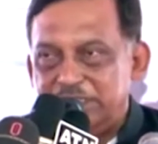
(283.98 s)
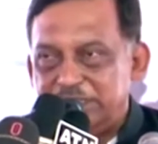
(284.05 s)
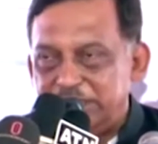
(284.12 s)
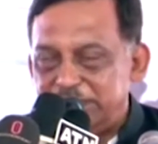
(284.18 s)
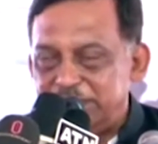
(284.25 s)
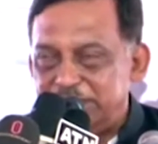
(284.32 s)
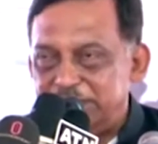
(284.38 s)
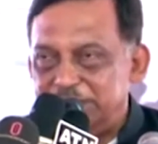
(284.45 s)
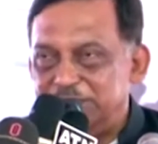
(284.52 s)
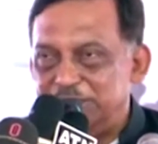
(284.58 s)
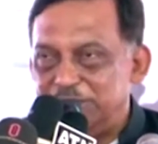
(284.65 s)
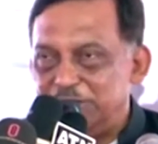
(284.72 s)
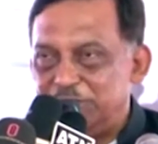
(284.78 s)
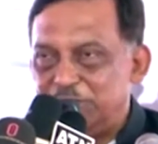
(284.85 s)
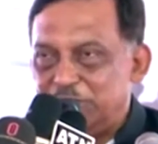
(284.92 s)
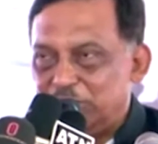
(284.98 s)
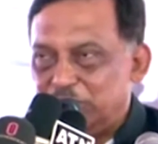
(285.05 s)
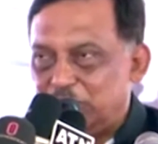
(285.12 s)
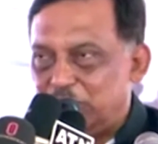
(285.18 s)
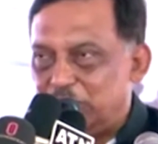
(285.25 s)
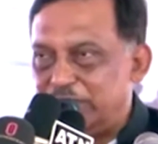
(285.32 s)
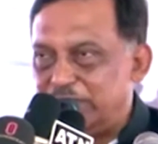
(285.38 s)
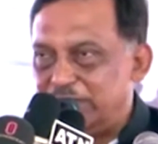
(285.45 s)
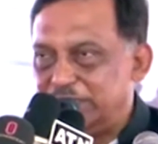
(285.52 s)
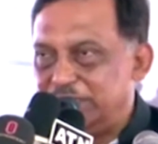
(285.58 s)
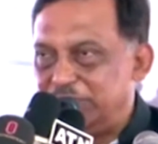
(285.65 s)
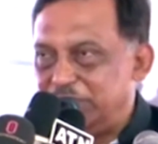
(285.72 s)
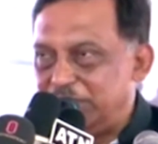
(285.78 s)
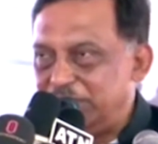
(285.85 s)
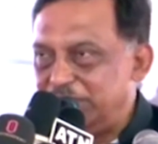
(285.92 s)
সেটা যেন ধরে রাখতে
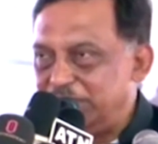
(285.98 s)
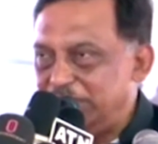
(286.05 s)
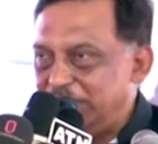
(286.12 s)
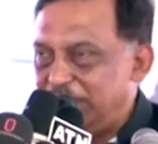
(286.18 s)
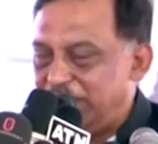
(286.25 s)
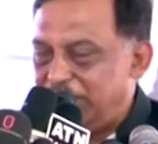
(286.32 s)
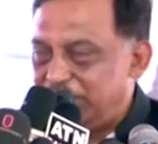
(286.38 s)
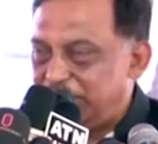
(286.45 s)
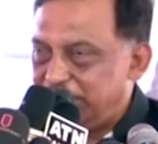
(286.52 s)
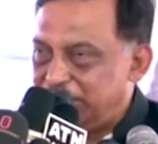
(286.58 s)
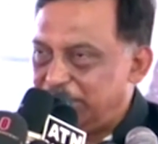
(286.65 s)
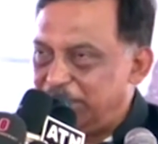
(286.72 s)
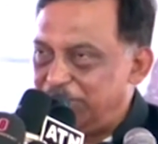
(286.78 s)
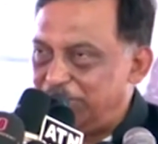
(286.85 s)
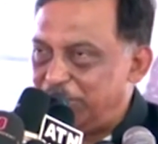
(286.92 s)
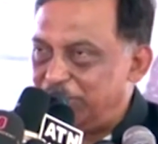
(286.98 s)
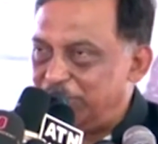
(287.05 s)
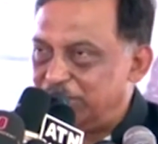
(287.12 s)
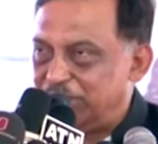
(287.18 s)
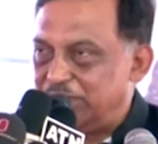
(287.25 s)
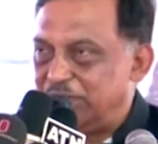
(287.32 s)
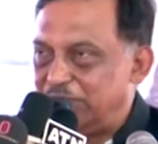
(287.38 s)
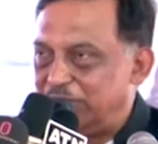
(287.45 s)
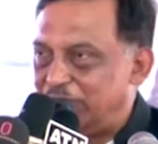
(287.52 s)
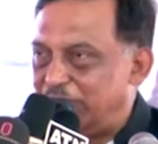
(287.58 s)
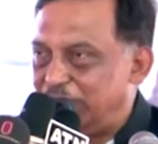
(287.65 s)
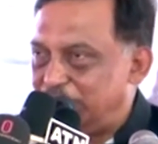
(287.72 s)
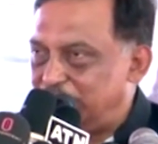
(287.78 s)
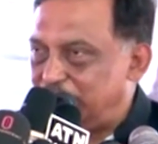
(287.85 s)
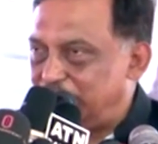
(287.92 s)
পারি আমরা সেই ব্যবস্থাটাই
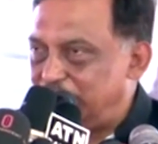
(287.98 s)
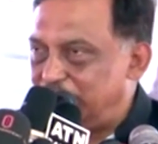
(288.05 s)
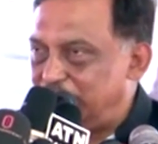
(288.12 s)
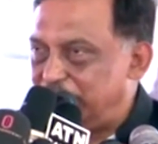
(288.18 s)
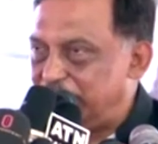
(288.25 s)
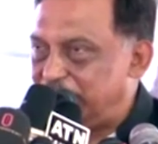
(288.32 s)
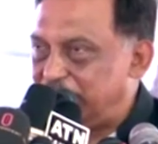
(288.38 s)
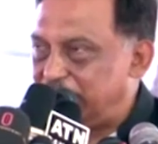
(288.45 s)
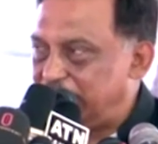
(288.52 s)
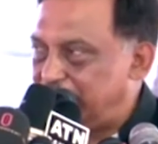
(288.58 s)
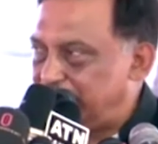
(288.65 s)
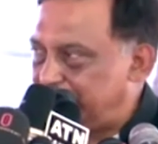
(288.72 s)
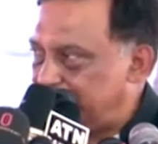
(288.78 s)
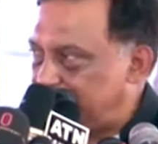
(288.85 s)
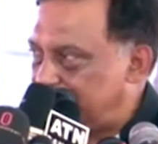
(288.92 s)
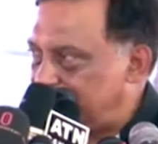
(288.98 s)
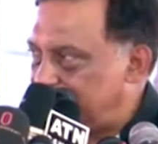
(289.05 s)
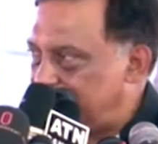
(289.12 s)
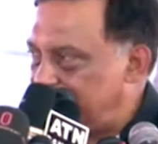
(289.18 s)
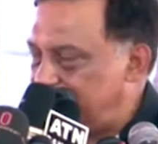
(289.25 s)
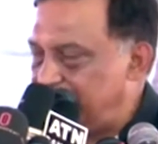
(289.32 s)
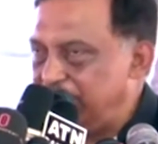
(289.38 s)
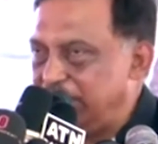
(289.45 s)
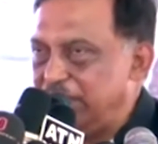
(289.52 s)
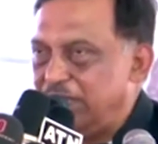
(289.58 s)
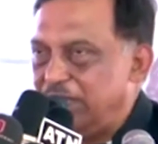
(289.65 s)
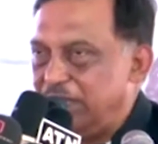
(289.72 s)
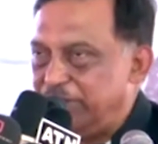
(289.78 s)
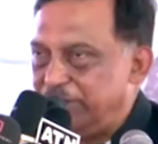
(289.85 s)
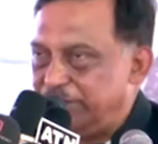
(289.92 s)
করার জন্য আমরা নিরাপত্তা বাহিনী
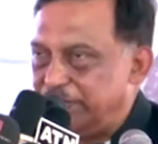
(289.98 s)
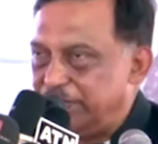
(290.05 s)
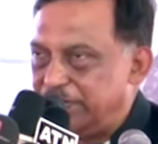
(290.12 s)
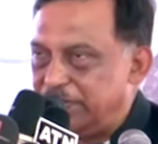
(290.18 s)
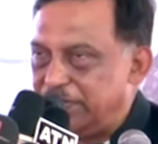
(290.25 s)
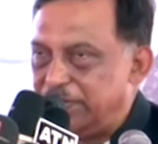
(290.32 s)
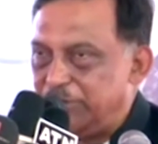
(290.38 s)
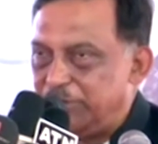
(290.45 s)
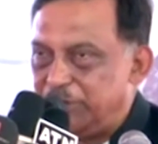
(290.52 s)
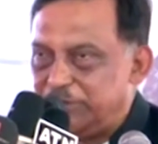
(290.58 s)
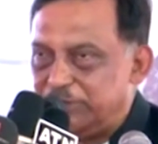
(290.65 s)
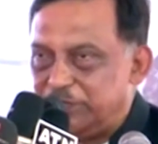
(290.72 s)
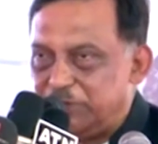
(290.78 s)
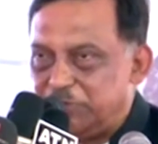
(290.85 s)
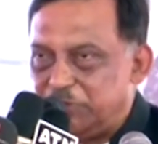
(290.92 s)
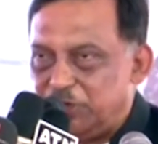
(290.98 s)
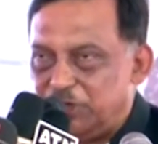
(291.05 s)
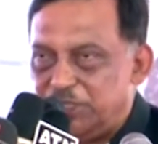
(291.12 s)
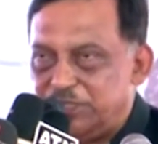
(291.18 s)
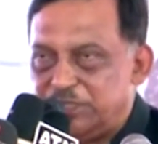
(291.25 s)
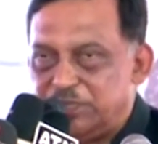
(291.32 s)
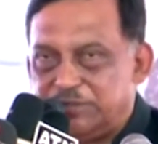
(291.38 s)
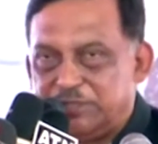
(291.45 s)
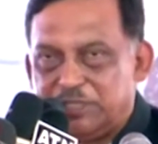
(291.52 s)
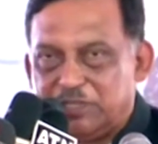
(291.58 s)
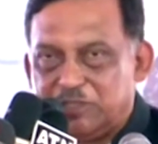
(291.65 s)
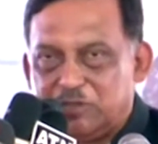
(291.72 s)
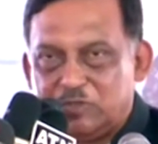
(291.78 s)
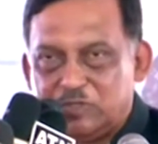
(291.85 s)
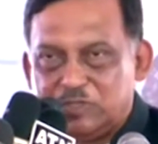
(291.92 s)
আমাদের র্যাব আমাদের পুলিশ আমাদের
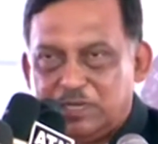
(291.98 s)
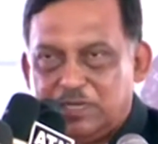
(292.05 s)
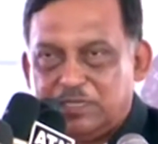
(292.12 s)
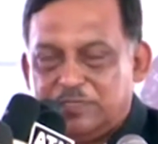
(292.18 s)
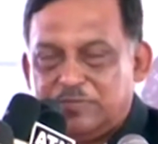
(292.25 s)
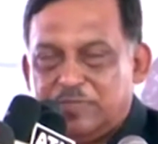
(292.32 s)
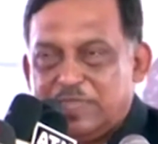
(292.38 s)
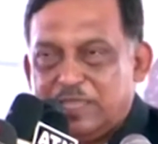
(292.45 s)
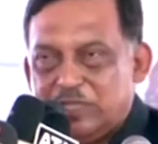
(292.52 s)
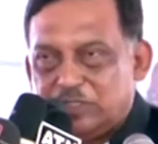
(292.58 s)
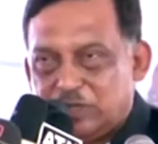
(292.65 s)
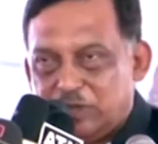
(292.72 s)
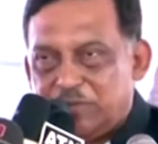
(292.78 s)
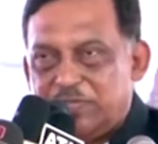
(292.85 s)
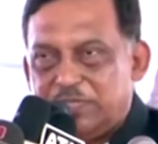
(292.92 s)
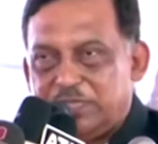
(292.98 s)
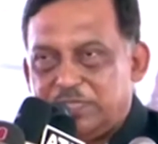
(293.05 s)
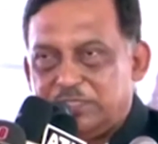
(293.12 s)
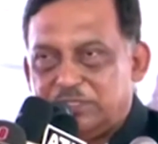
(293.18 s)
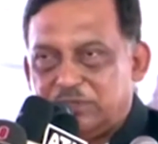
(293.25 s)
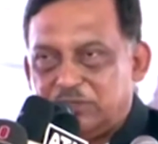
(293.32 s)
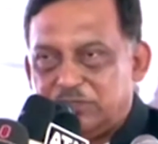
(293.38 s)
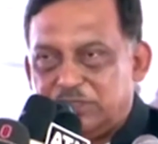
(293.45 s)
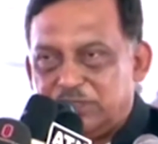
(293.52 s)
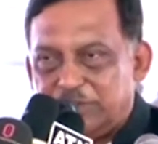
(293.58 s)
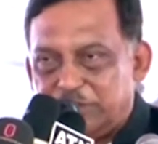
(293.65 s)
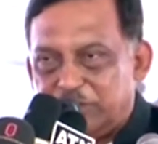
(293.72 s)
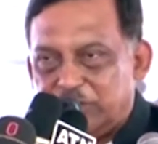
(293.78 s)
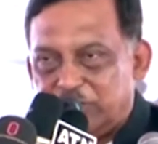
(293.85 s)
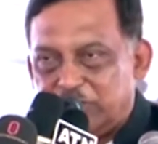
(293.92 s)
কোস্টগার্ড সবাই কাজ করছে
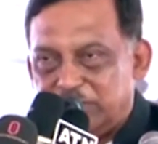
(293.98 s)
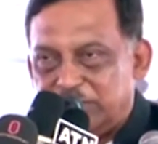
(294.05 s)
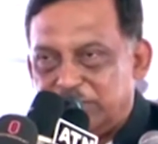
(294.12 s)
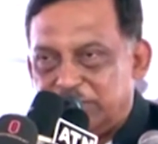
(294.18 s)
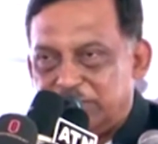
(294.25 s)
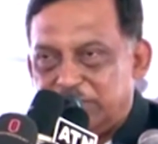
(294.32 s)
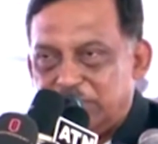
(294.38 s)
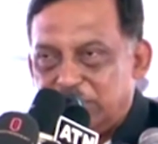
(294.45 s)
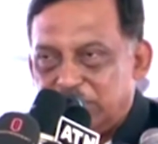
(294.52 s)
এবং করে যাবে